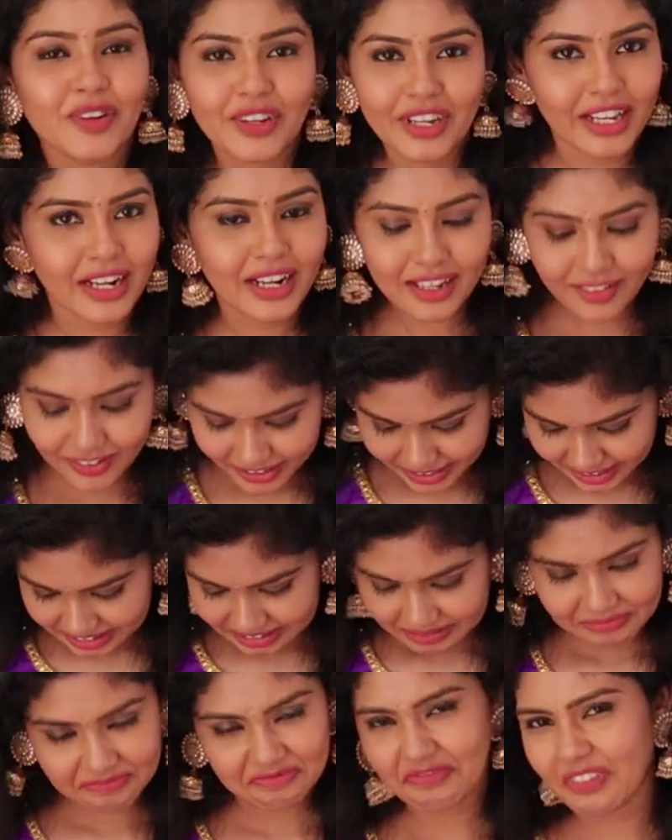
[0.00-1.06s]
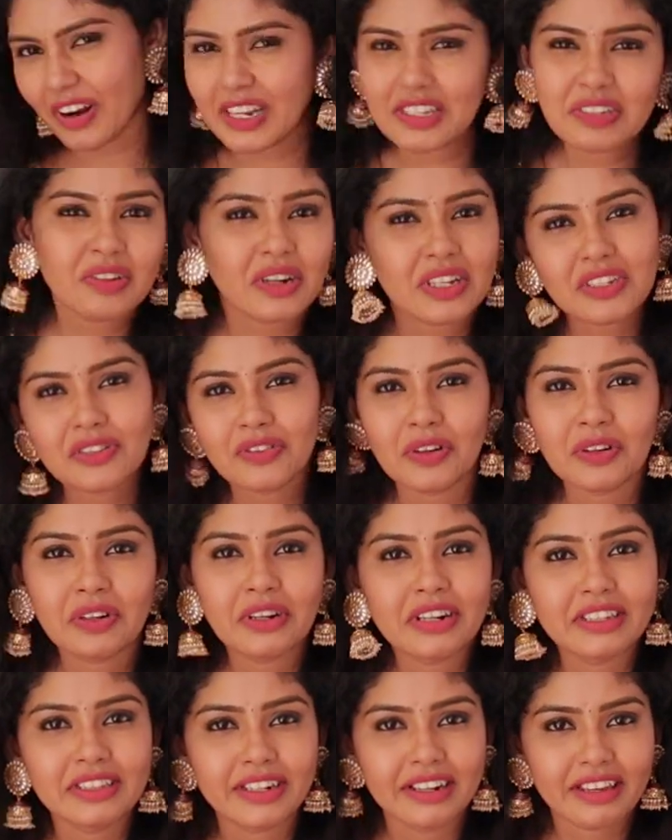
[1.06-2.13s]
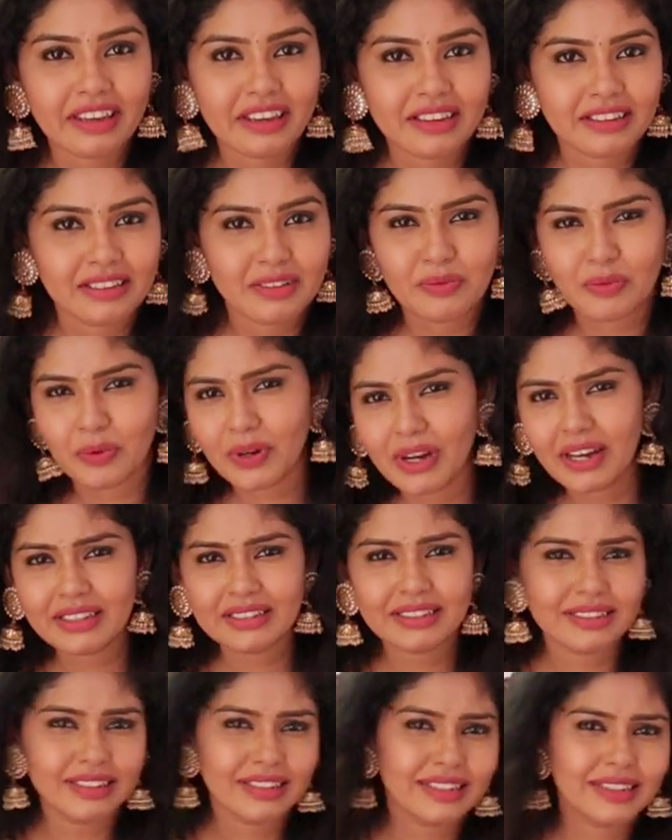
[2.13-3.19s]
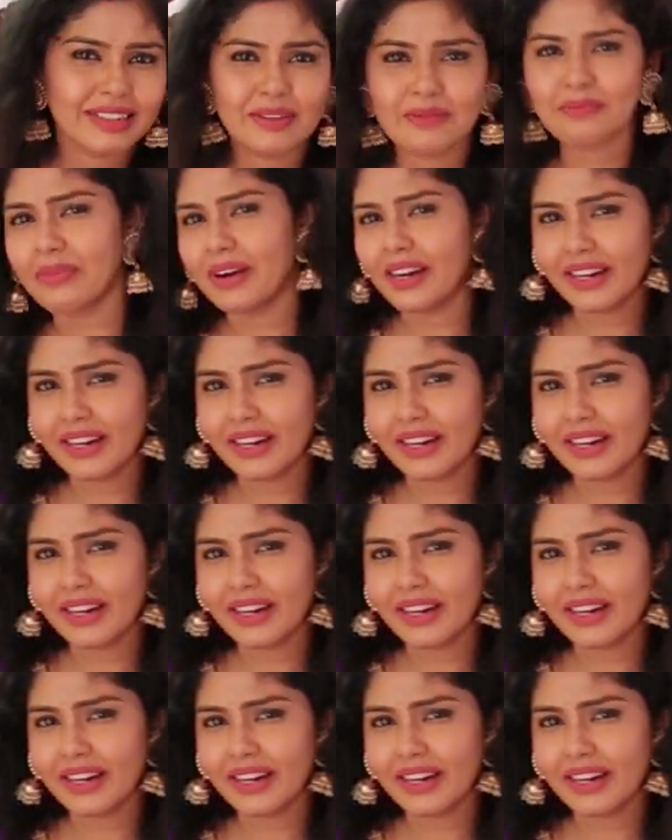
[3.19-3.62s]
ஸோ இங்கெல்லாம் வந்து வளைச்சு வளைச்சு ஃபோட்டோ எடுத்திருக்கேன் உட்காந்து நின்று